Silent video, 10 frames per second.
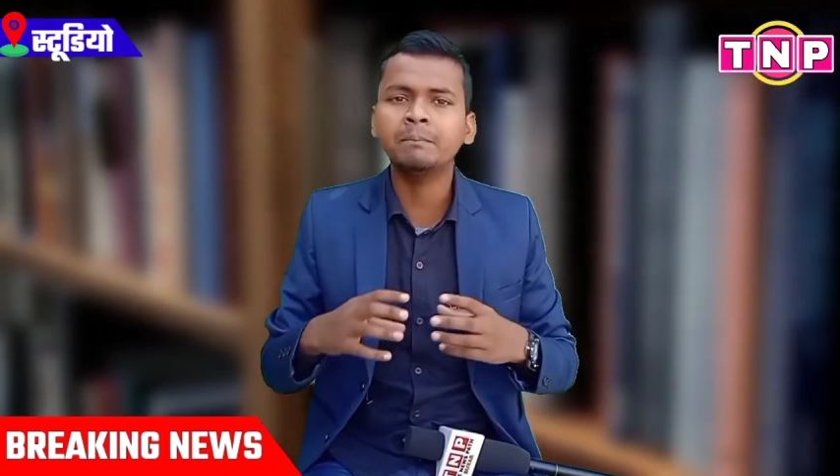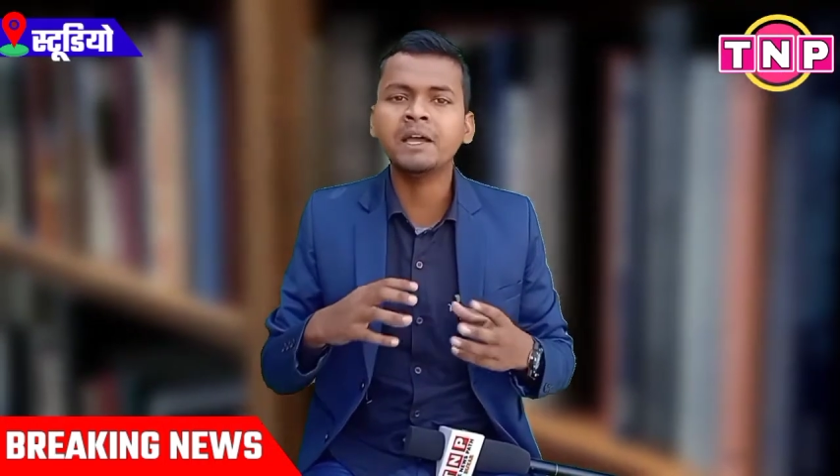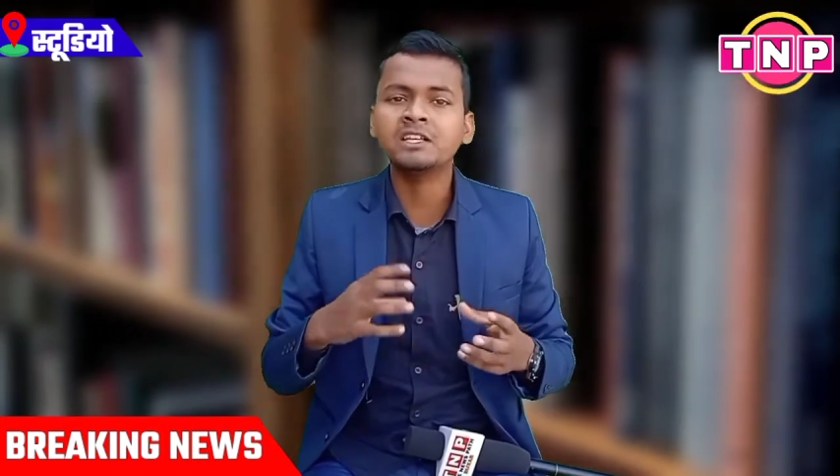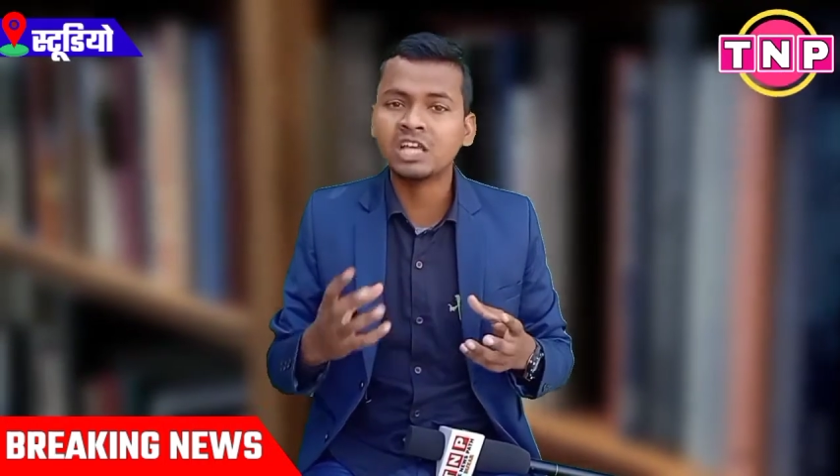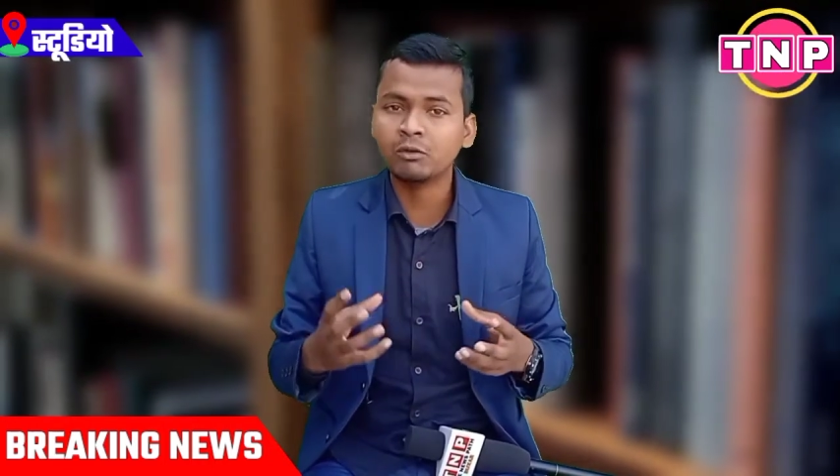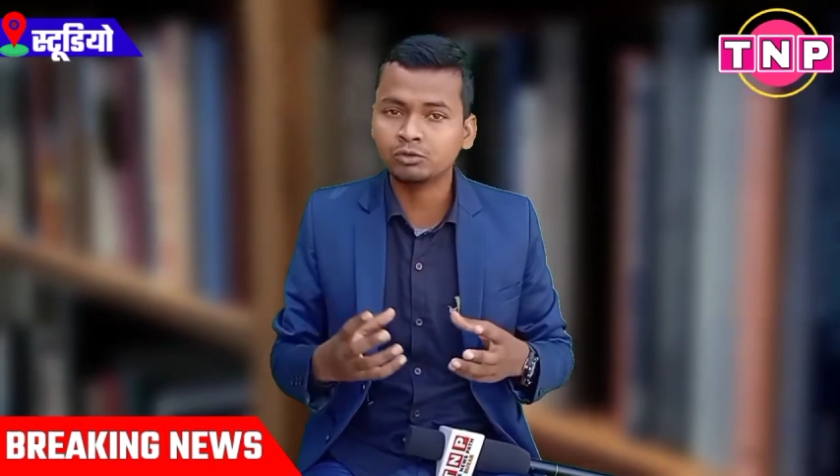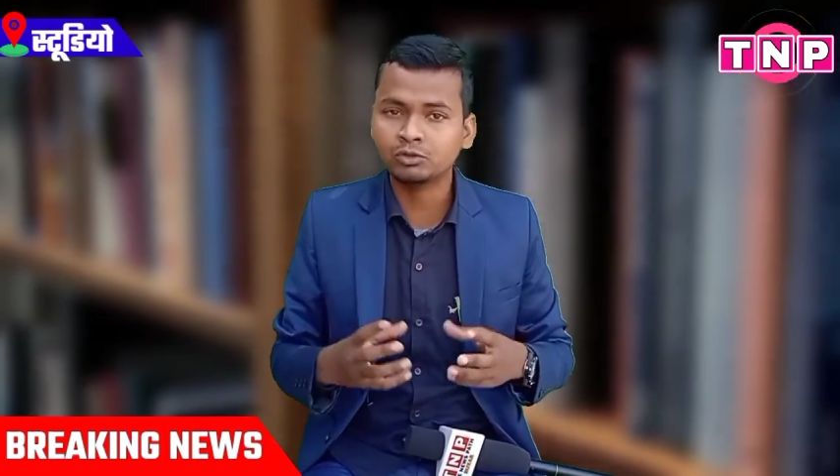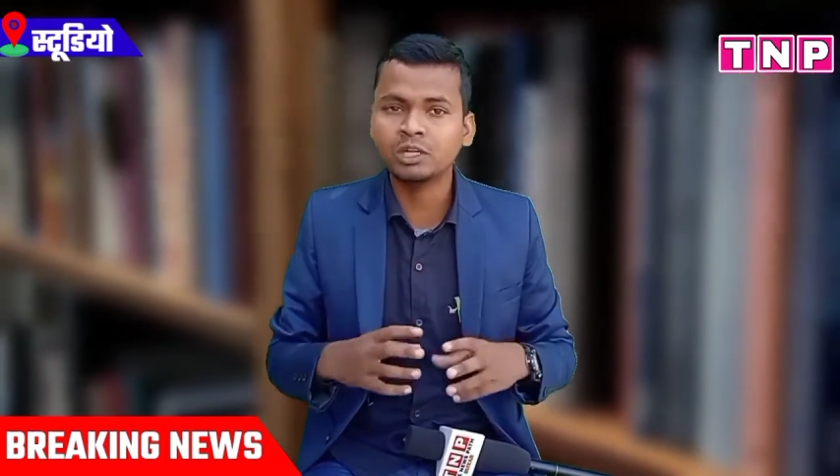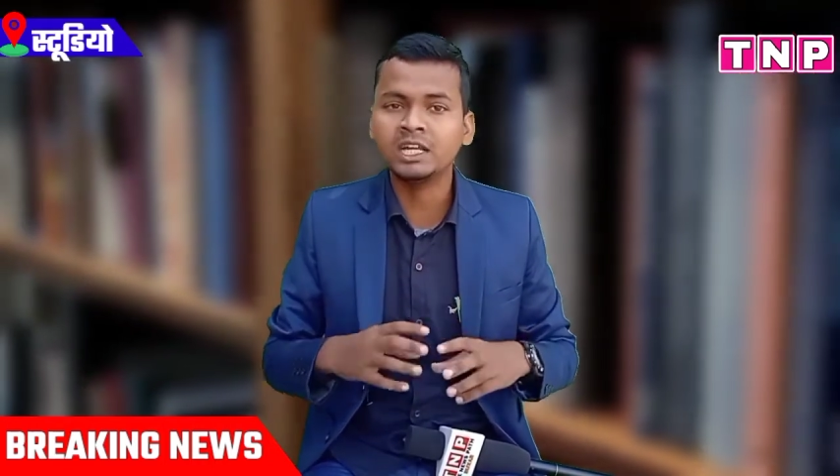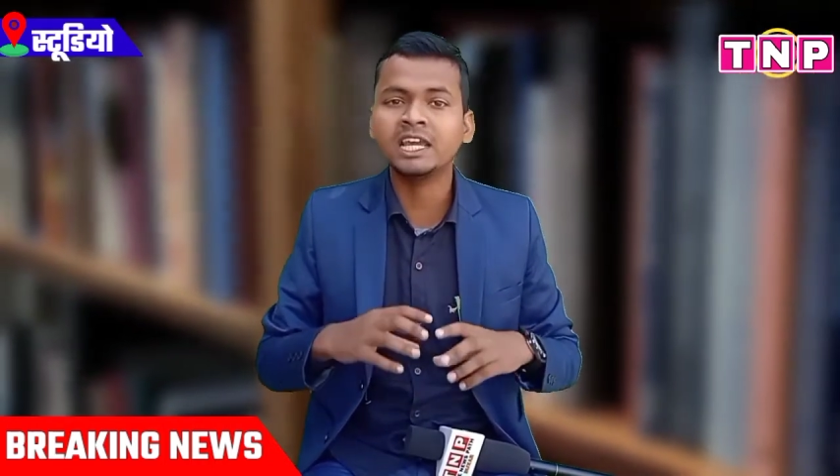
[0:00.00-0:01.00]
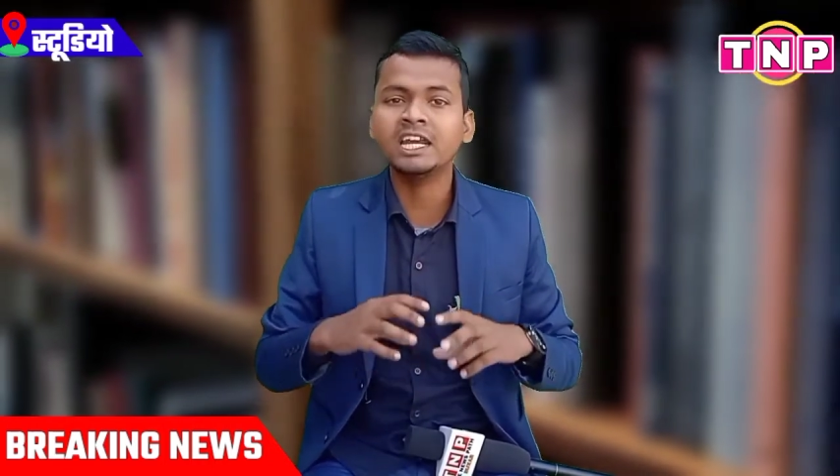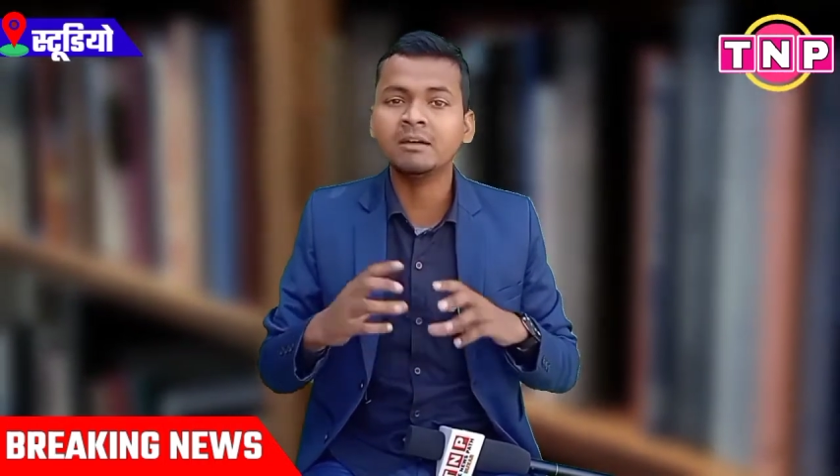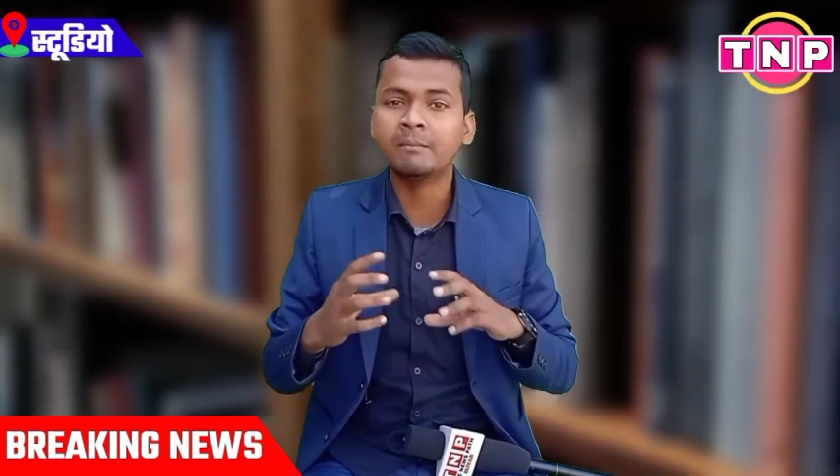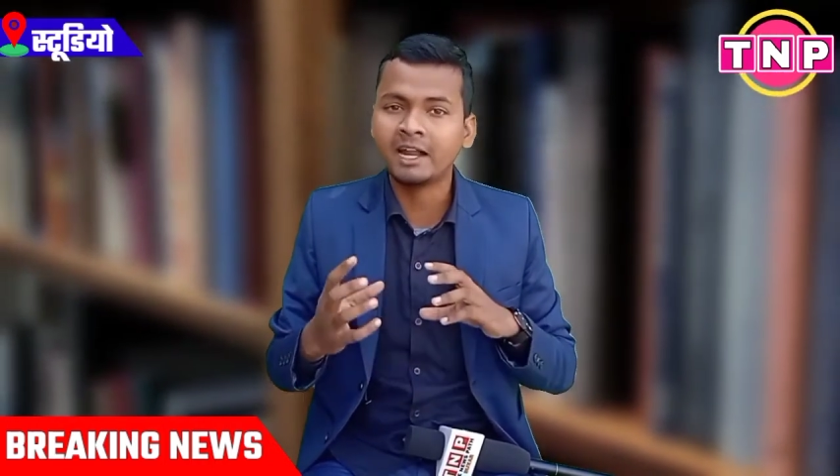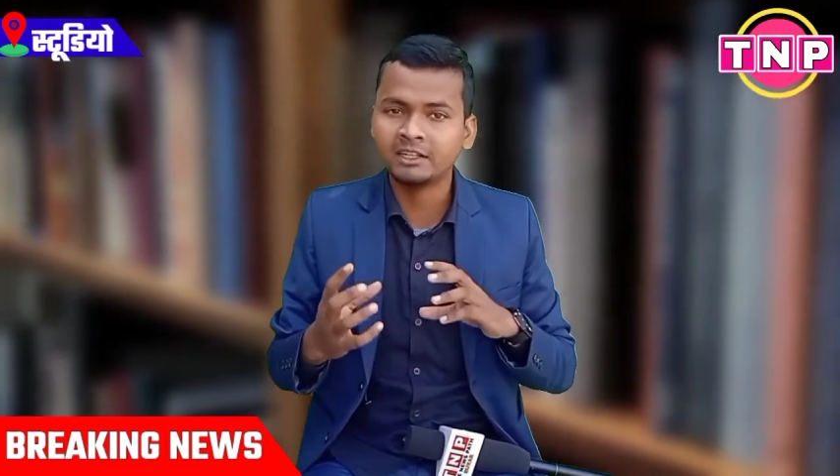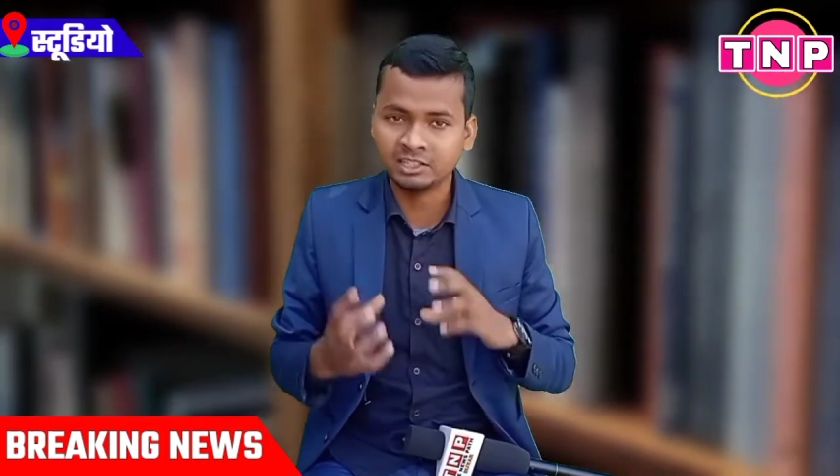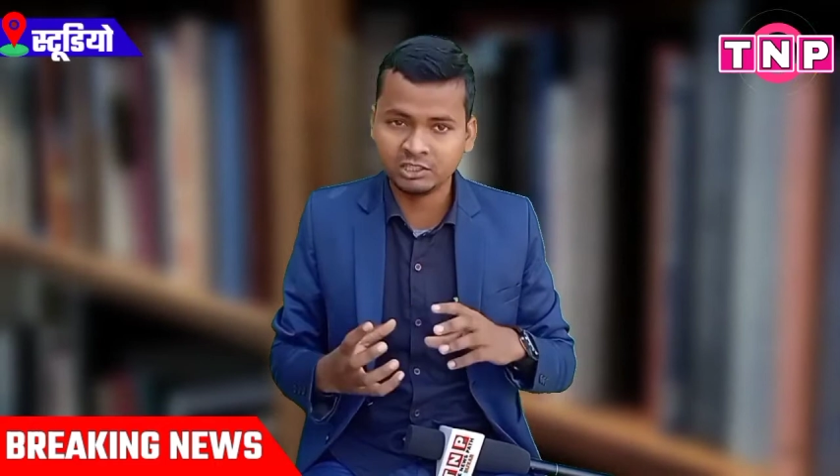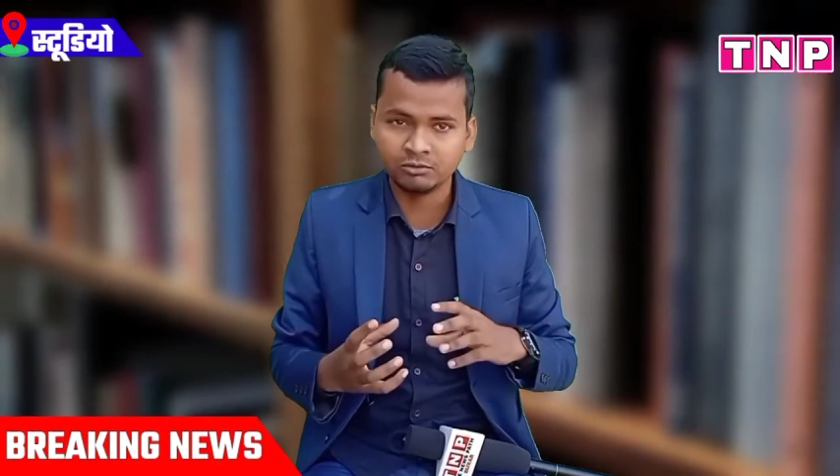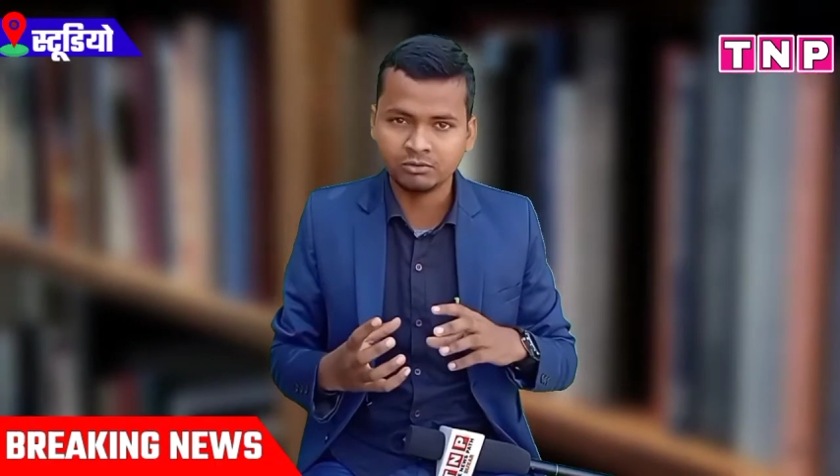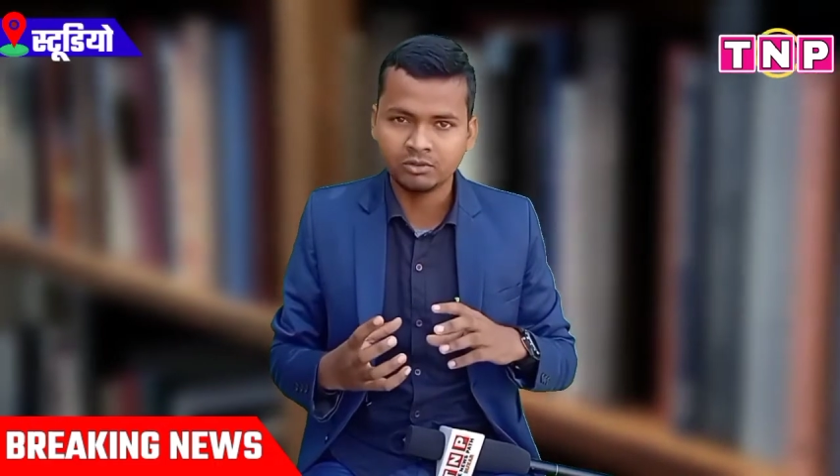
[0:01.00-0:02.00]
पैसा वसूलने के लिए
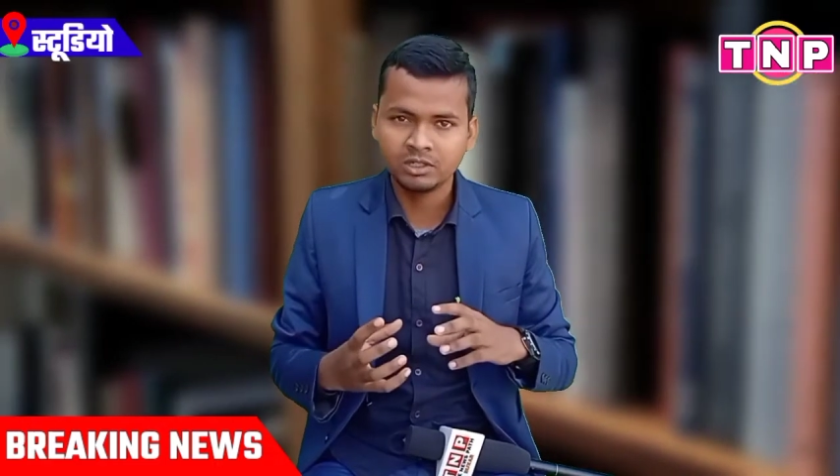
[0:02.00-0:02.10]
मालदीव